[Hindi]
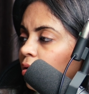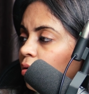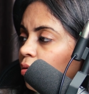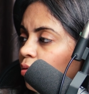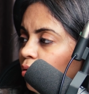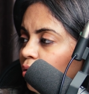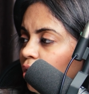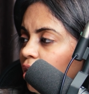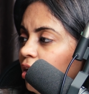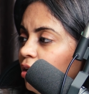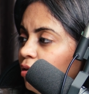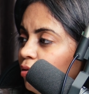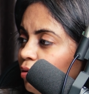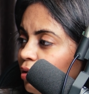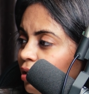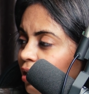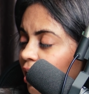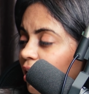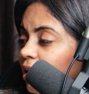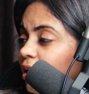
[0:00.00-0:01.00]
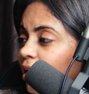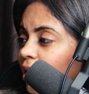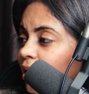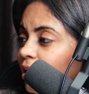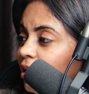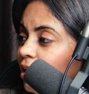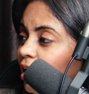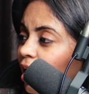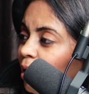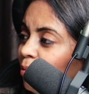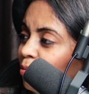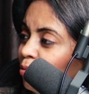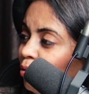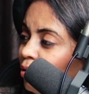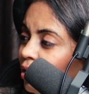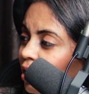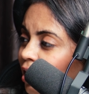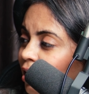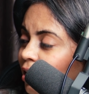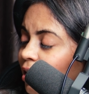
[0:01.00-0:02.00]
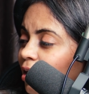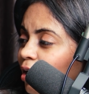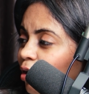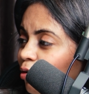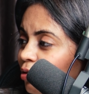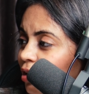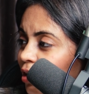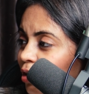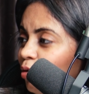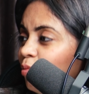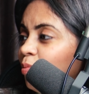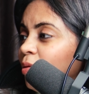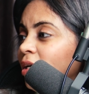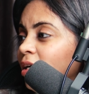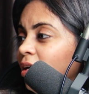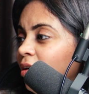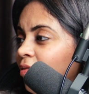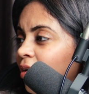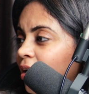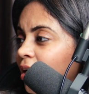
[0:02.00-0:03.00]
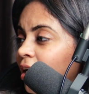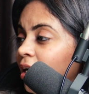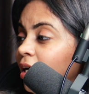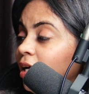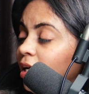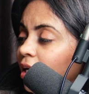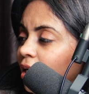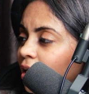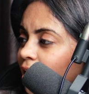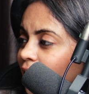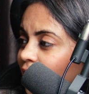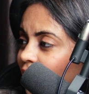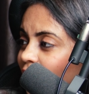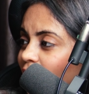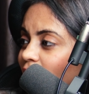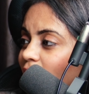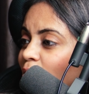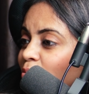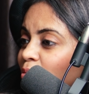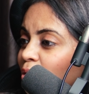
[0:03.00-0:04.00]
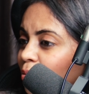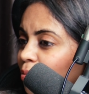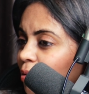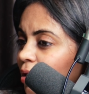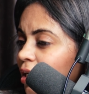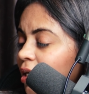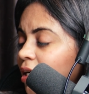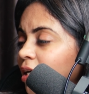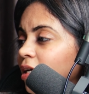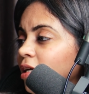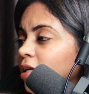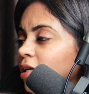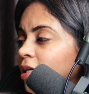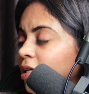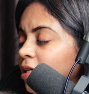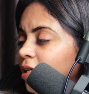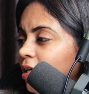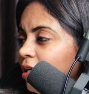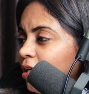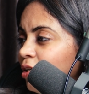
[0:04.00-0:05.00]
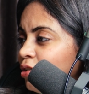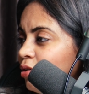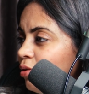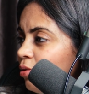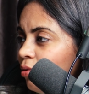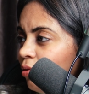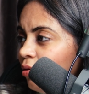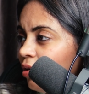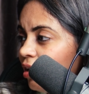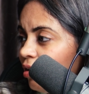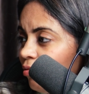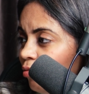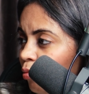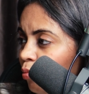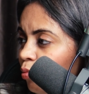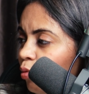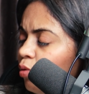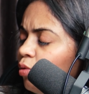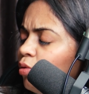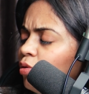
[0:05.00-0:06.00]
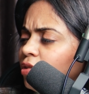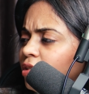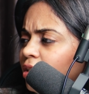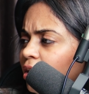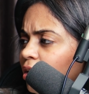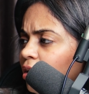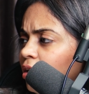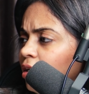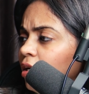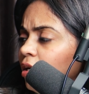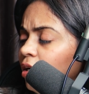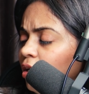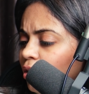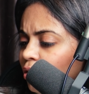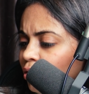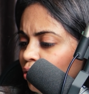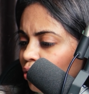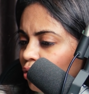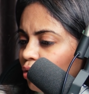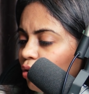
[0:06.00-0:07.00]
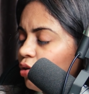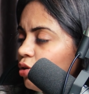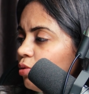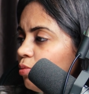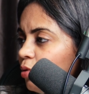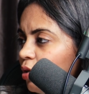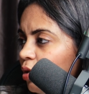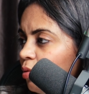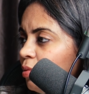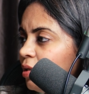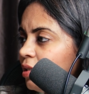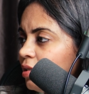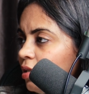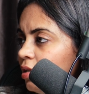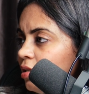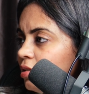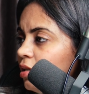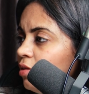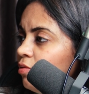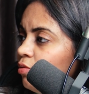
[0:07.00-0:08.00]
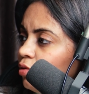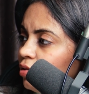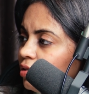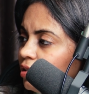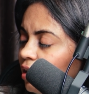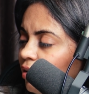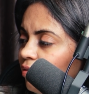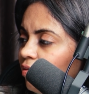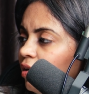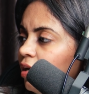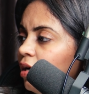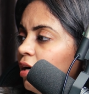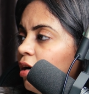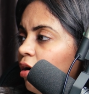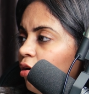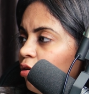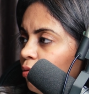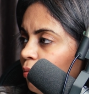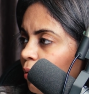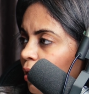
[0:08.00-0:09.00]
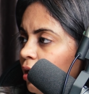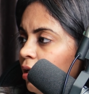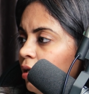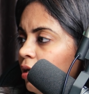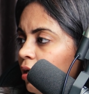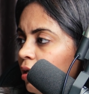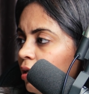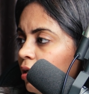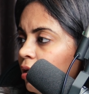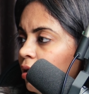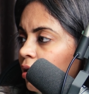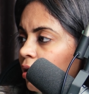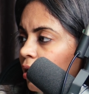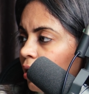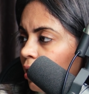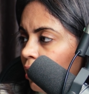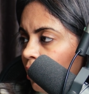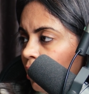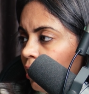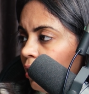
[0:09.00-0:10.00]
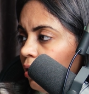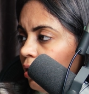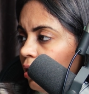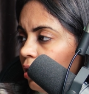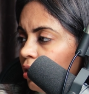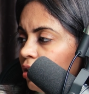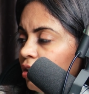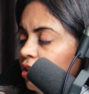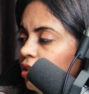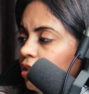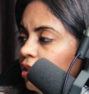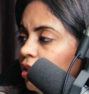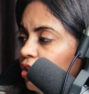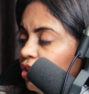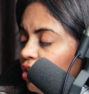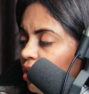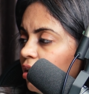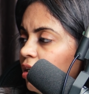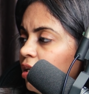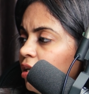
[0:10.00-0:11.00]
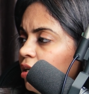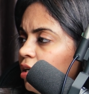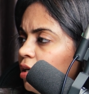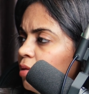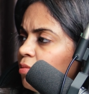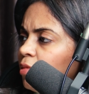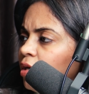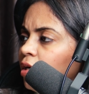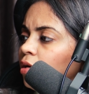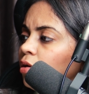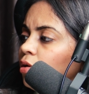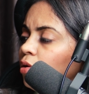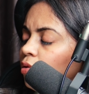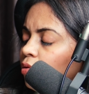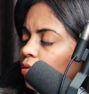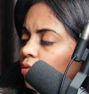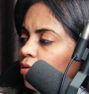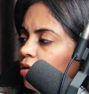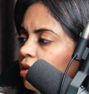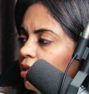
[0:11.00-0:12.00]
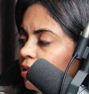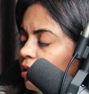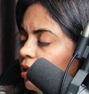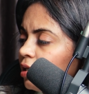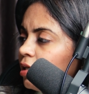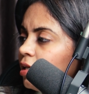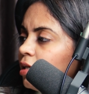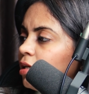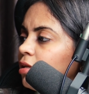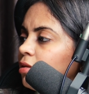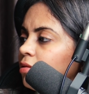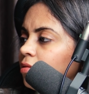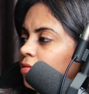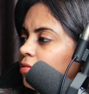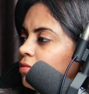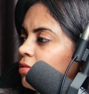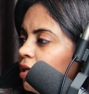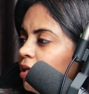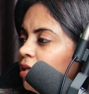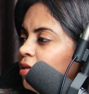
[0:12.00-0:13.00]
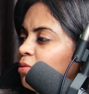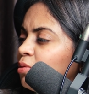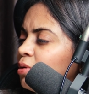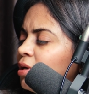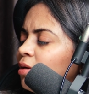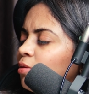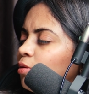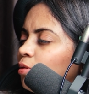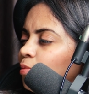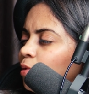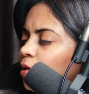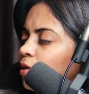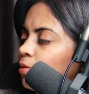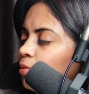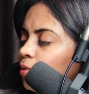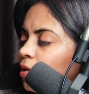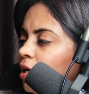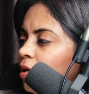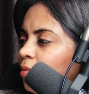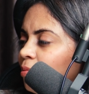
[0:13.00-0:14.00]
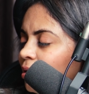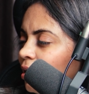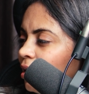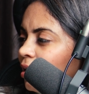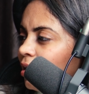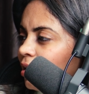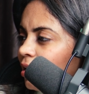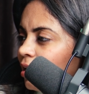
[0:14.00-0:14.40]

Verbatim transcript: लोगों के लिए तो यही है कि आपको करंट अकाउंट ही ओपन करवाना है लेकिन अभी भी इंडिया के जो लोग हैं वो बहुत सारे जो छोटे मोटे बिजनेस है वो सेविंग अकाउंट में ही रन कर रहे हैं जिनकी चर्निंग कम है उनको लगता है कि नहीं होगा गवर्नमेंट को क्या जैसे